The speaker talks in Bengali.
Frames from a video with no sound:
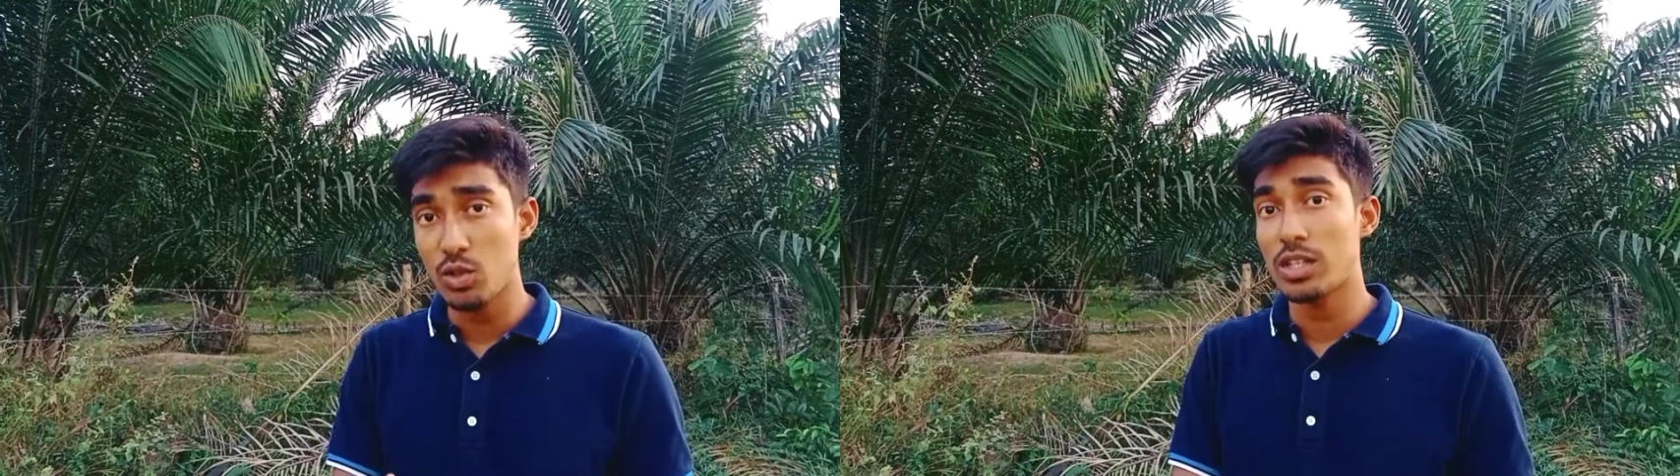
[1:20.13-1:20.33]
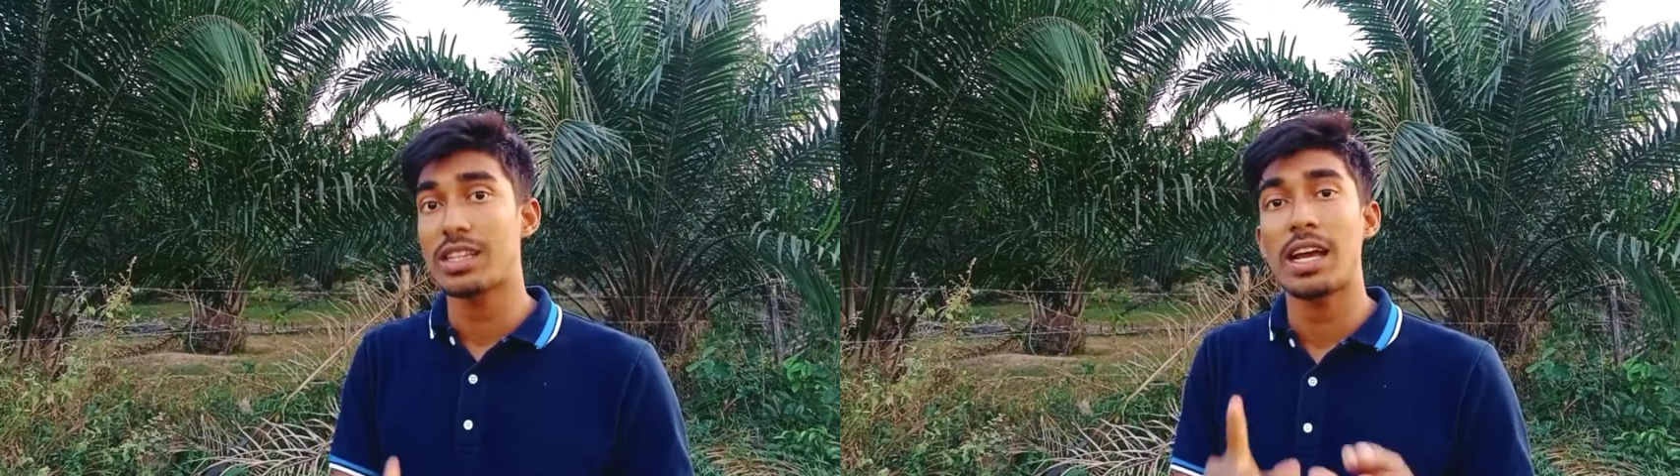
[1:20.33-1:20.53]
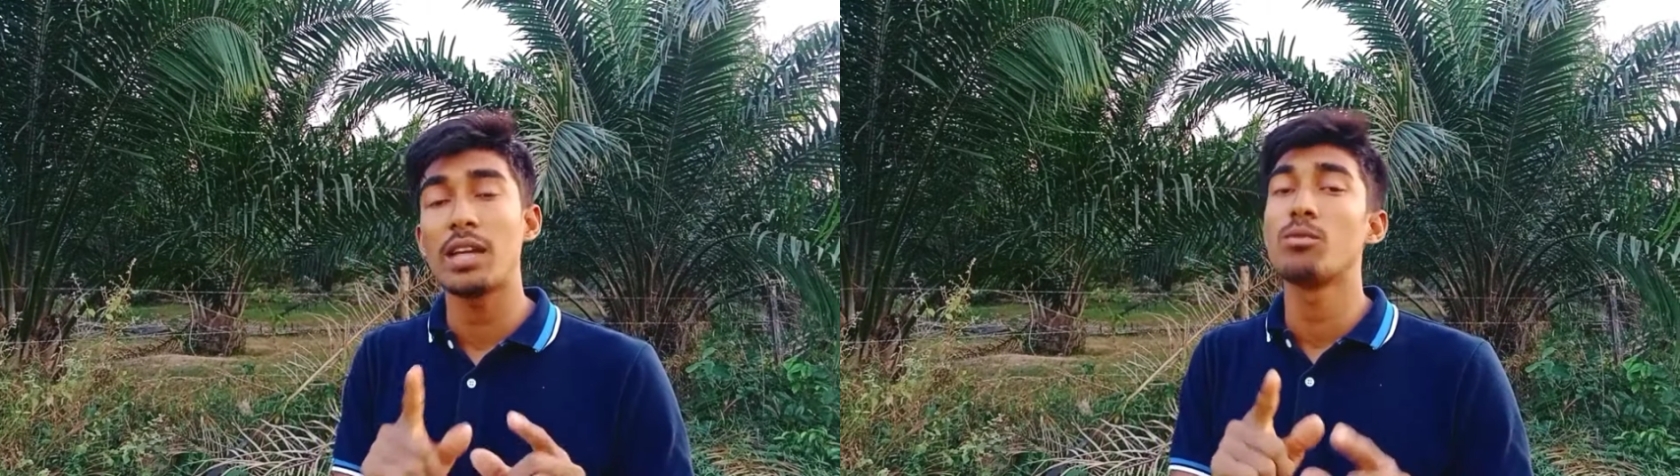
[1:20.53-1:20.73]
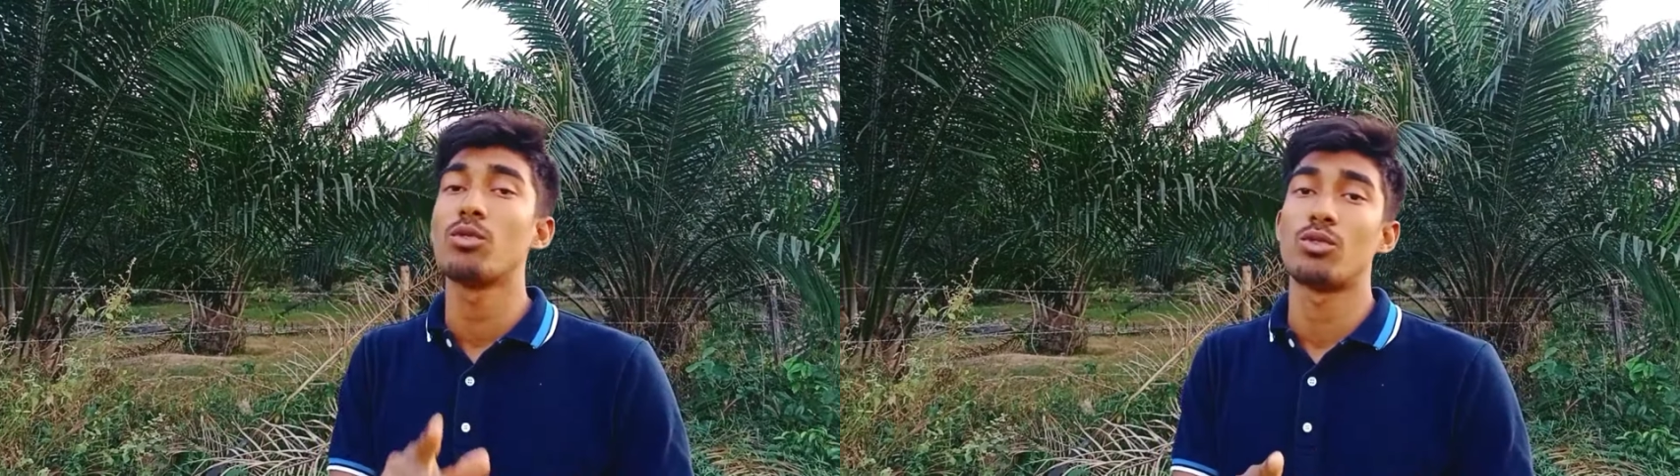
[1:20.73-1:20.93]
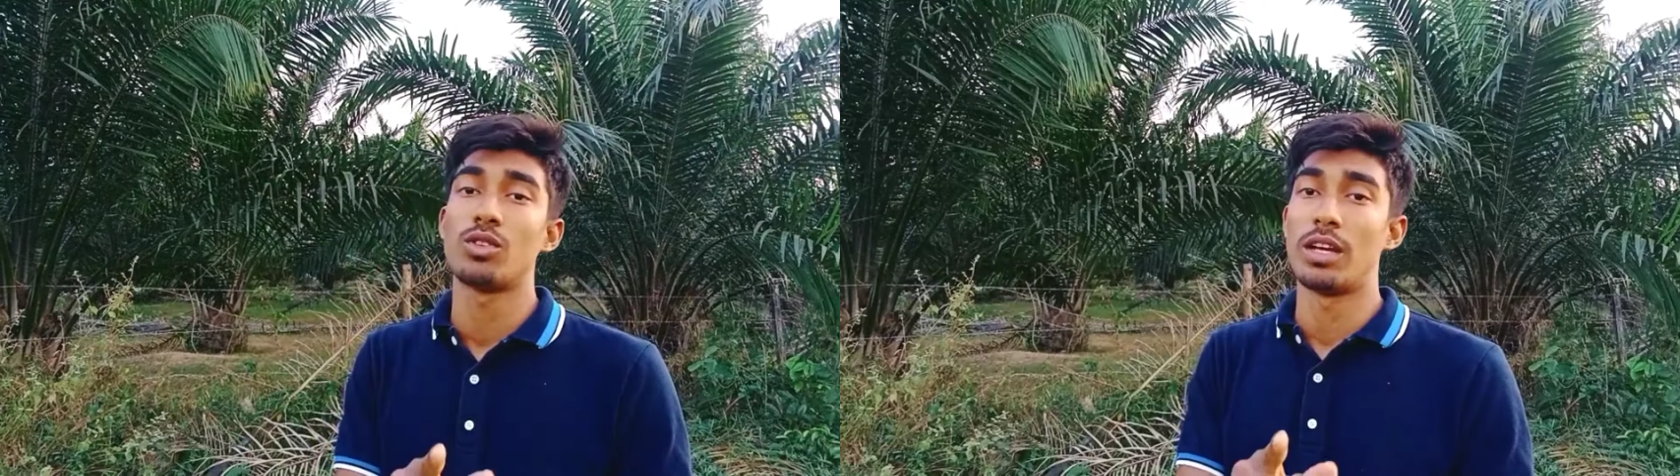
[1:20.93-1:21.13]
করে তারাই
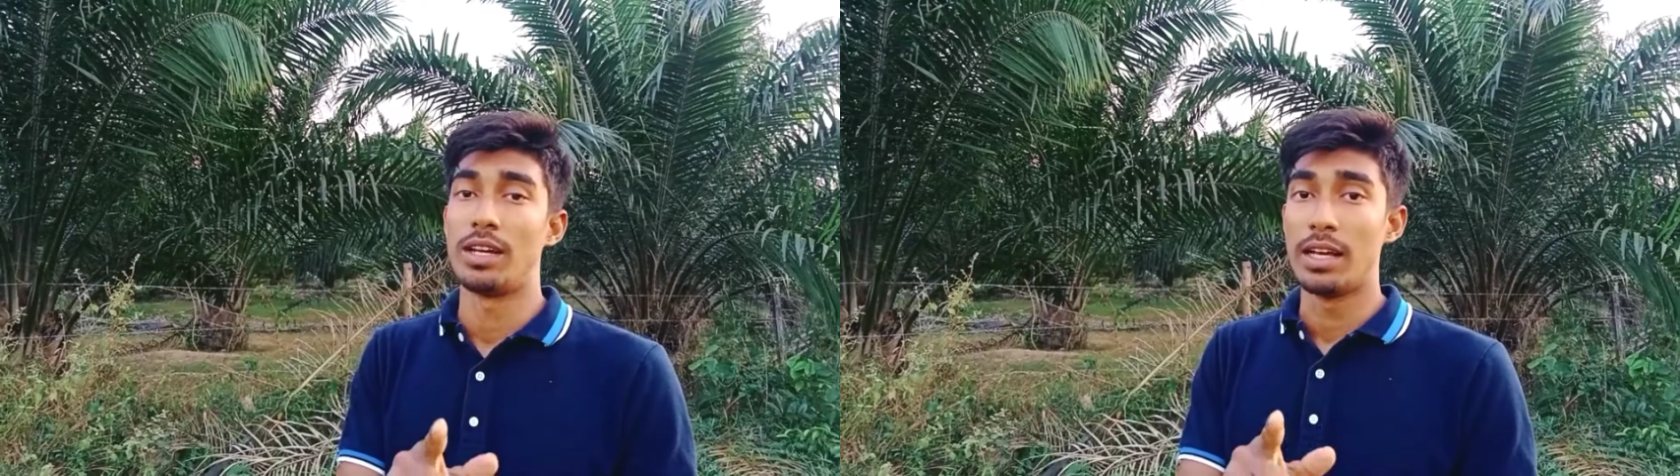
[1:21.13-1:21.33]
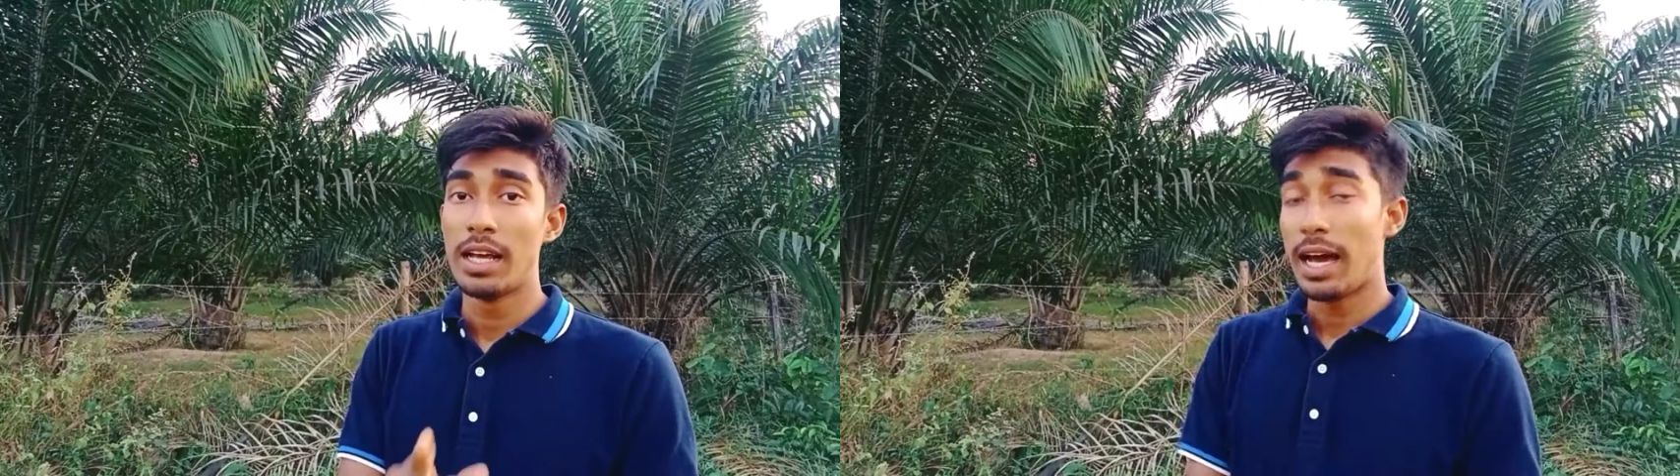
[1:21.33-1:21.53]
মূলত জানে